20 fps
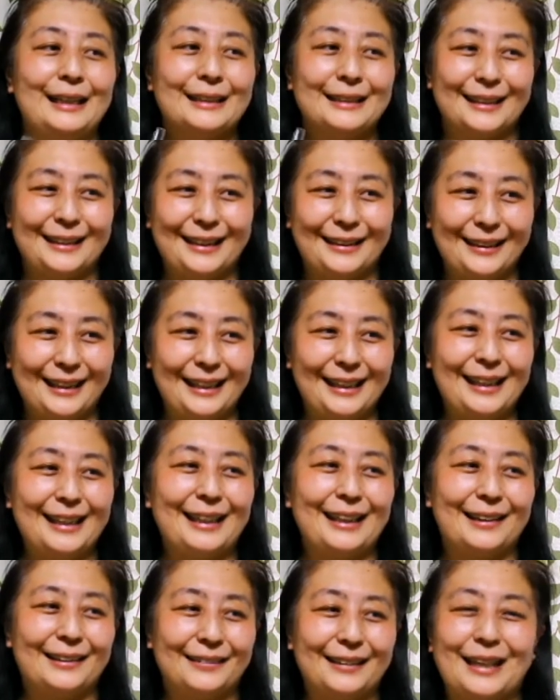そんなわけで
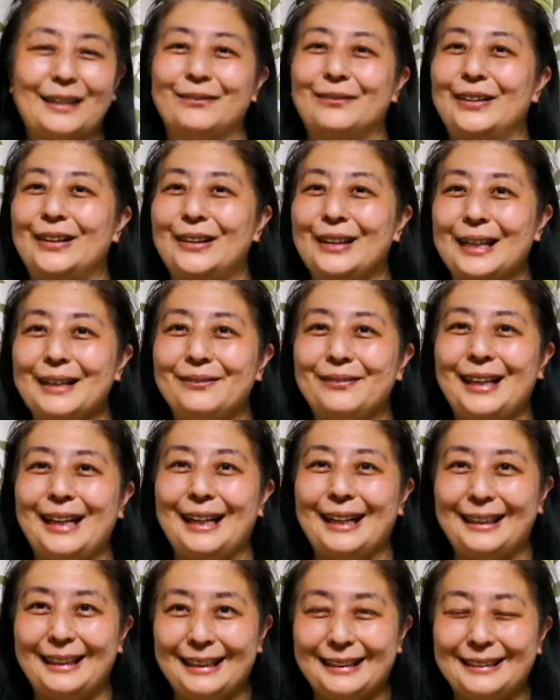今日は「
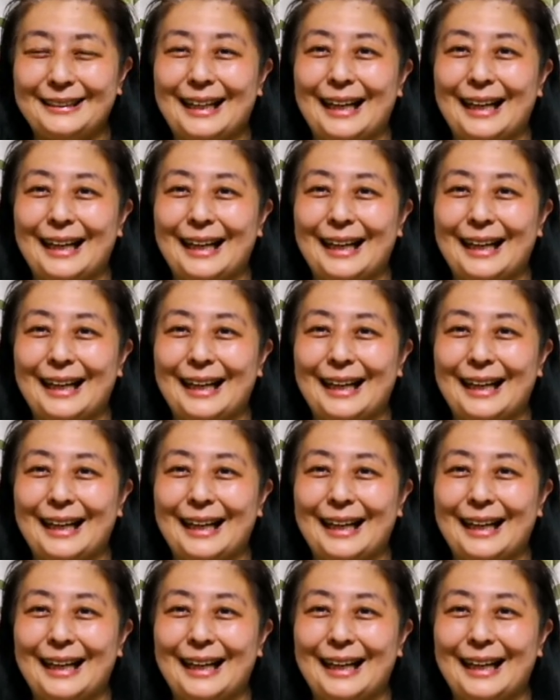モーガン・メーガン」でし